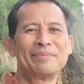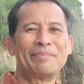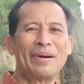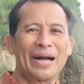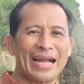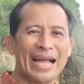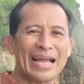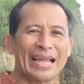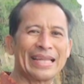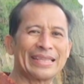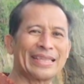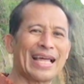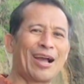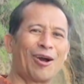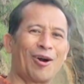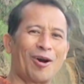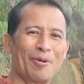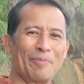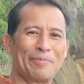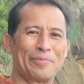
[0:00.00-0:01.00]
maka kita
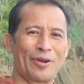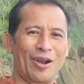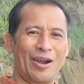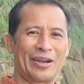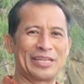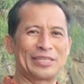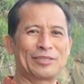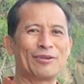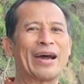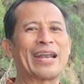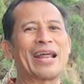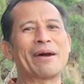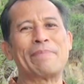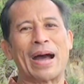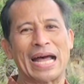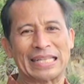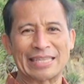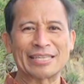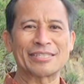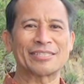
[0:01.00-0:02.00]
ngobrol itu ada
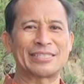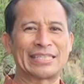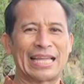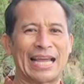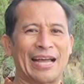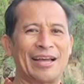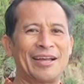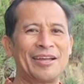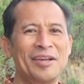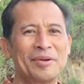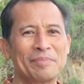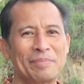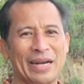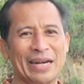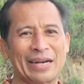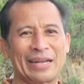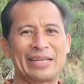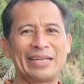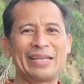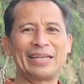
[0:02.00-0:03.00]
batasnya
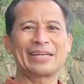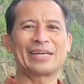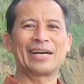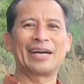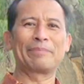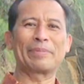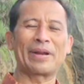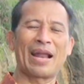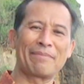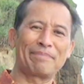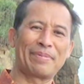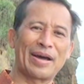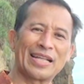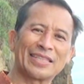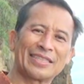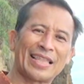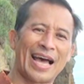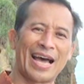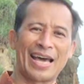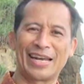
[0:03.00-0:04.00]
pergi ke
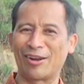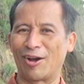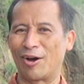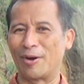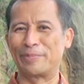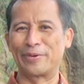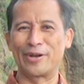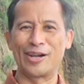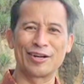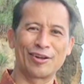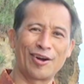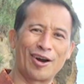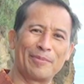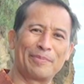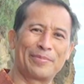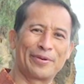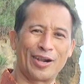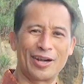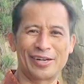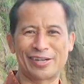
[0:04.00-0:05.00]
perapatan,
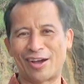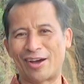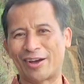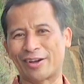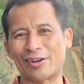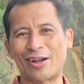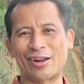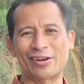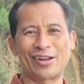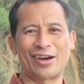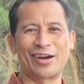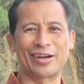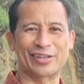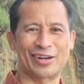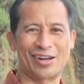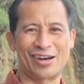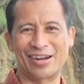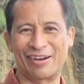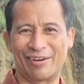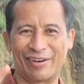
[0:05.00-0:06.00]
ngobrol-ngobrol,
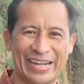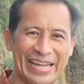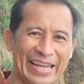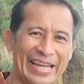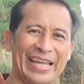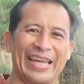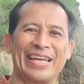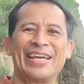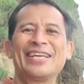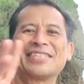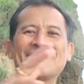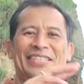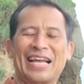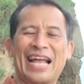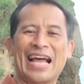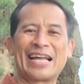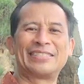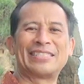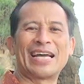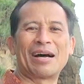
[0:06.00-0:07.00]
nongkrong-nongkrong, oke,
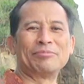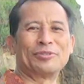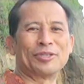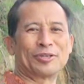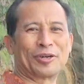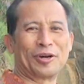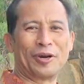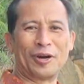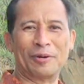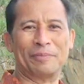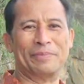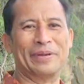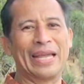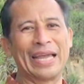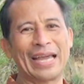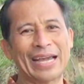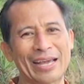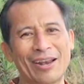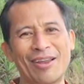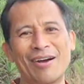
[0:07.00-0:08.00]
setengah jam cukup
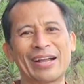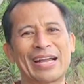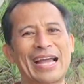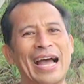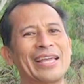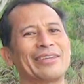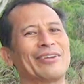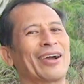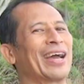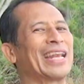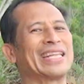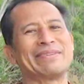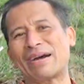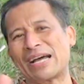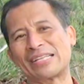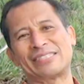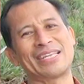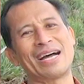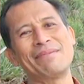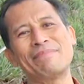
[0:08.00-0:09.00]
ya. Kalau enggak ya kayak
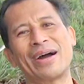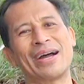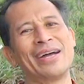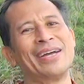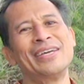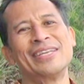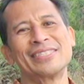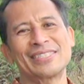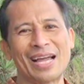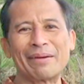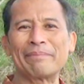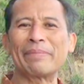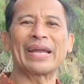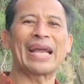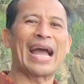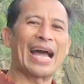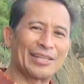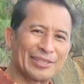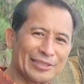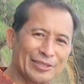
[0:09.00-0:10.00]
lima jam sampai
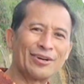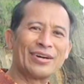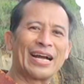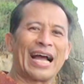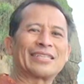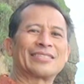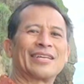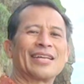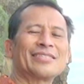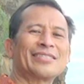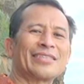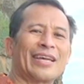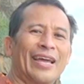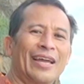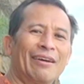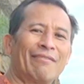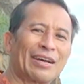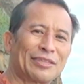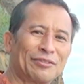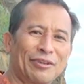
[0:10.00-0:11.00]
ngantuk nggak
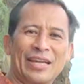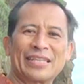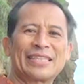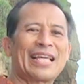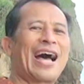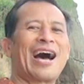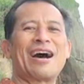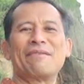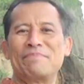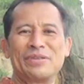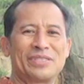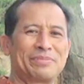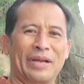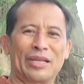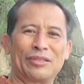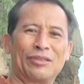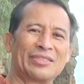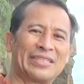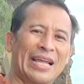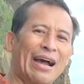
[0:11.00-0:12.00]
selesai. Waktu kita habis
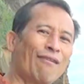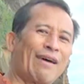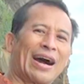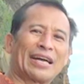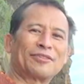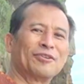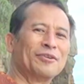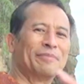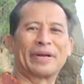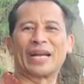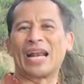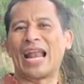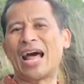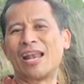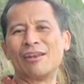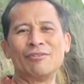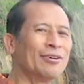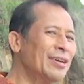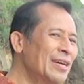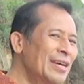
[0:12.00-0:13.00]
begitu aja, waktu
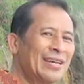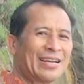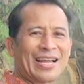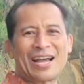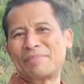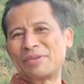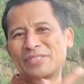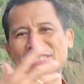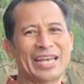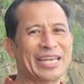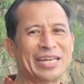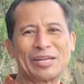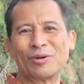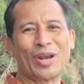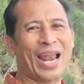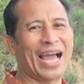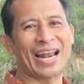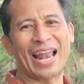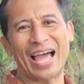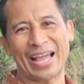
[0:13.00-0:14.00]
berlalu nggak bisa
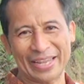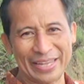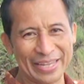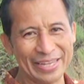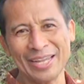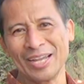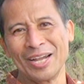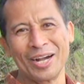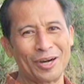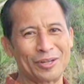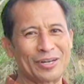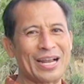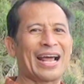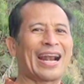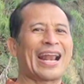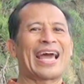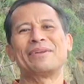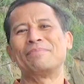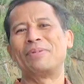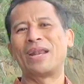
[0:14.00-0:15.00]
diulang lagi. Orang
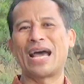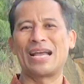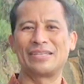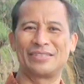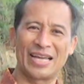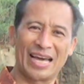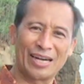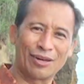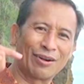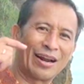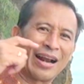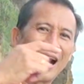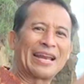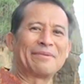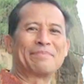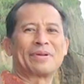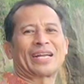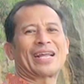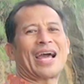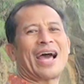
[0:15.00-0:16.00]
lain belajar, orang
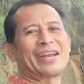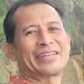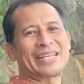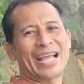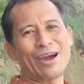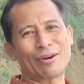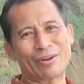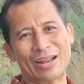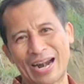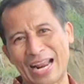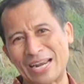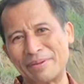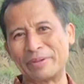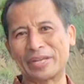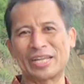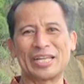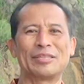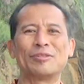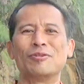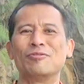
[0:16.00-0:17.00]
lain berkarya, orang lain
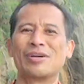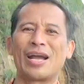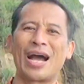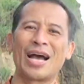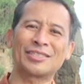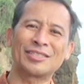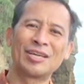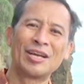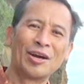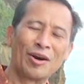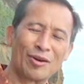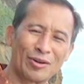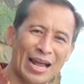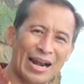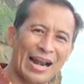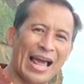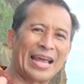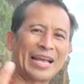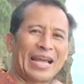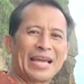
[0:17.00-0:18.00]
bikin tugas, orang
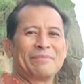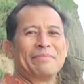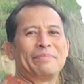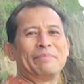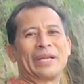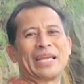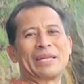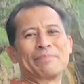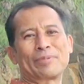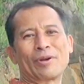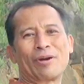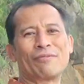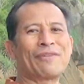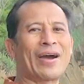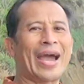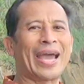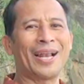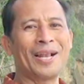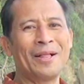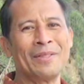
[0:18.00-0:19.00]
lain bikin,
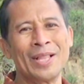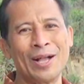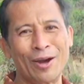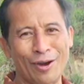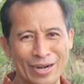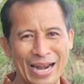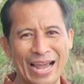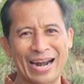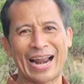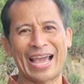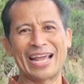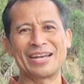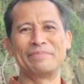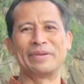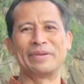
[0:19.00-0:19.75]
profil orang lain